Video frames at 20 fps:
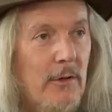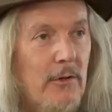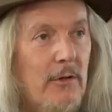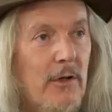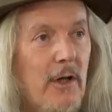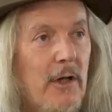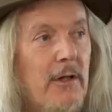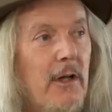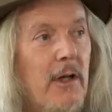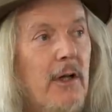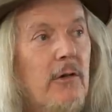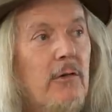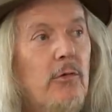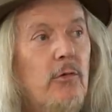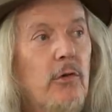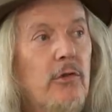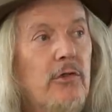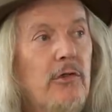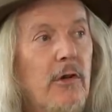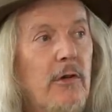Bezug? Nein, nein,
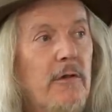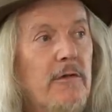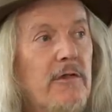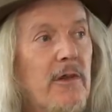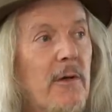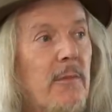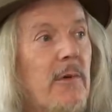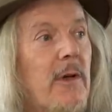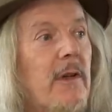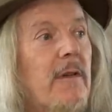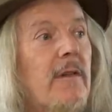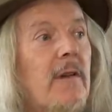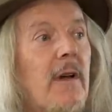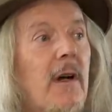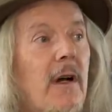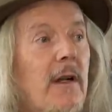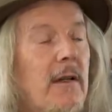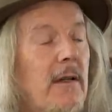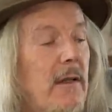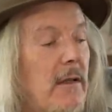durchaus. Ich habe jetzt
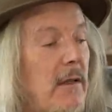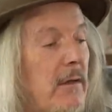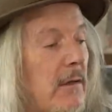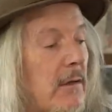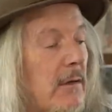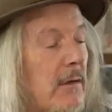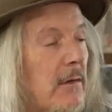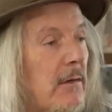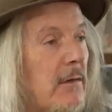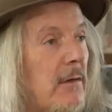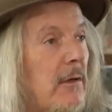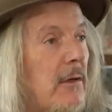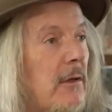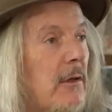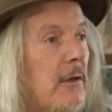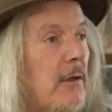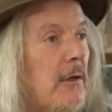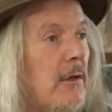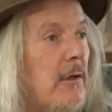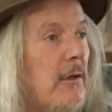gerade
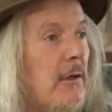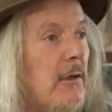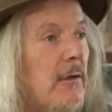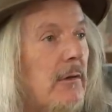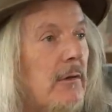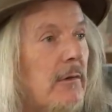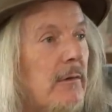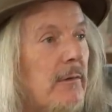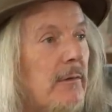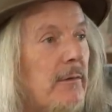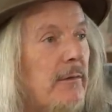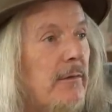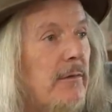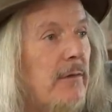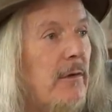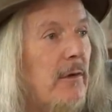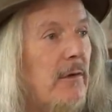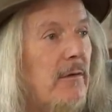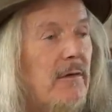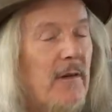äh,
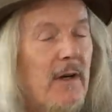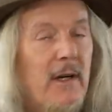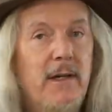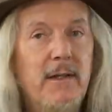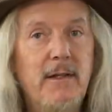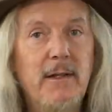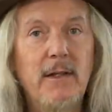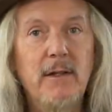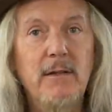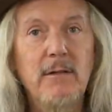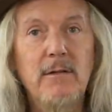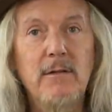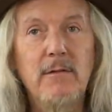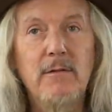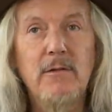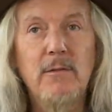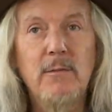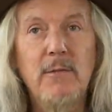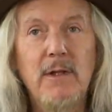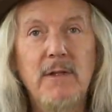vor Weihnachten
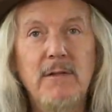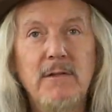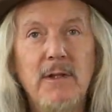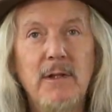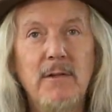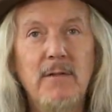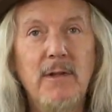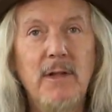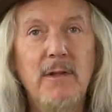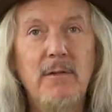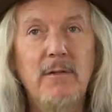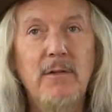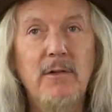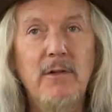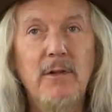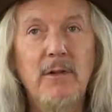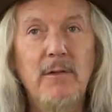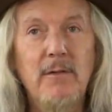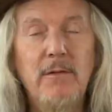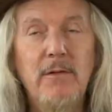zum ersten Advent für
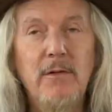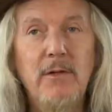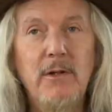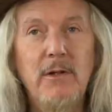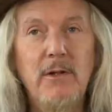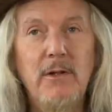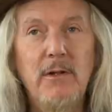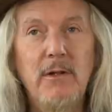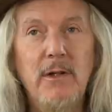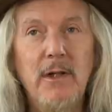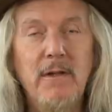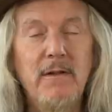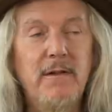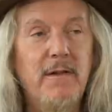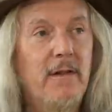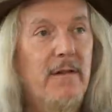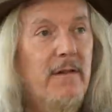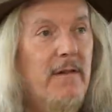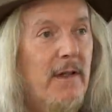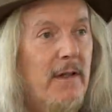die, für die
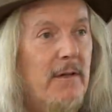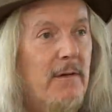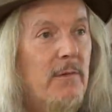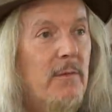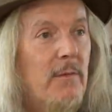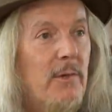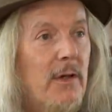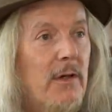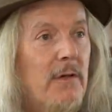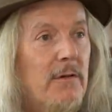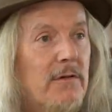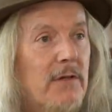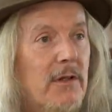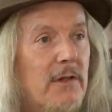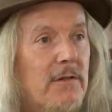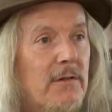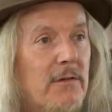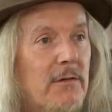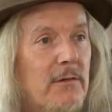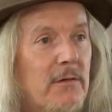NZZ ein paar
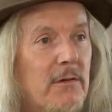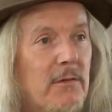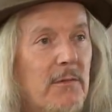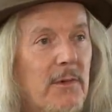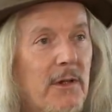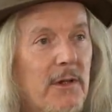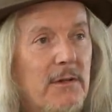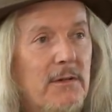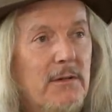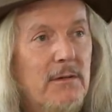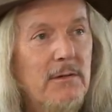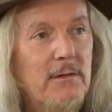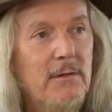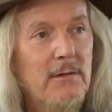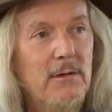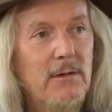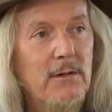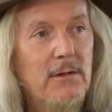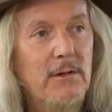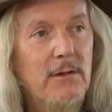Illustrationen gemacht,
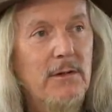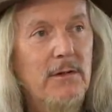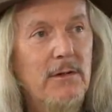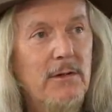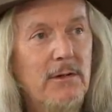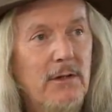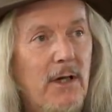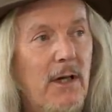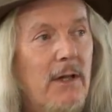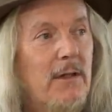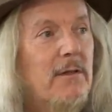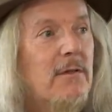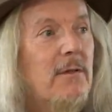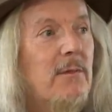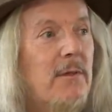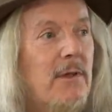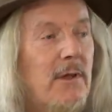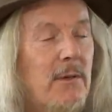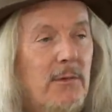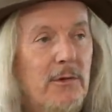gerade
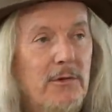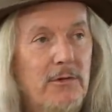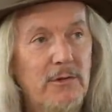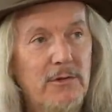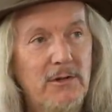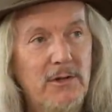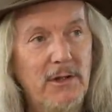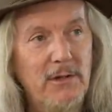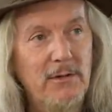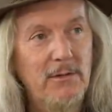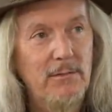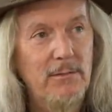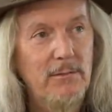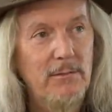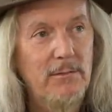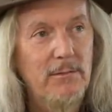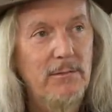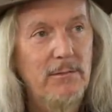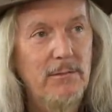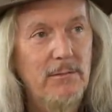zum Thema Schutzengel
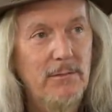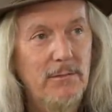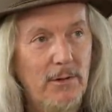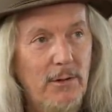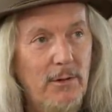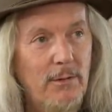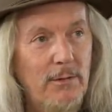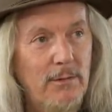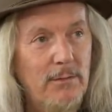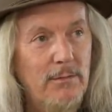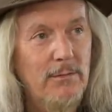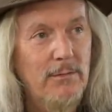auch.